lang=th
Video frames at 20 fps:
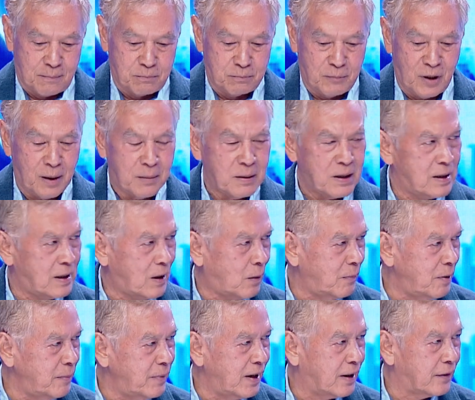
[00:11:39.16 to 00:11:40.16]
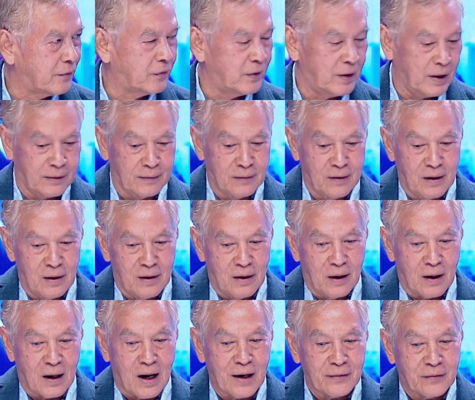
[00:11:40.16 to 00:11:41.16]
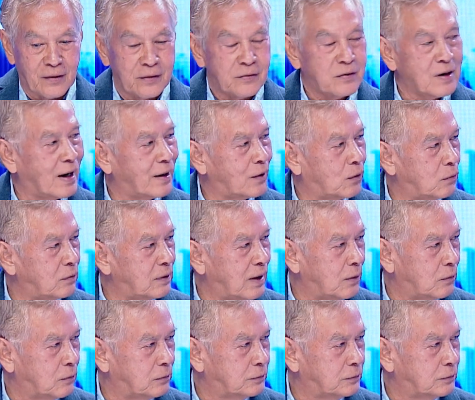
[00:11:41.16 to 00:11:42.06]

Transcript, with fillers: เมื่อเราไม่มีเกษียณ ค่าใช้จ่ายของเรา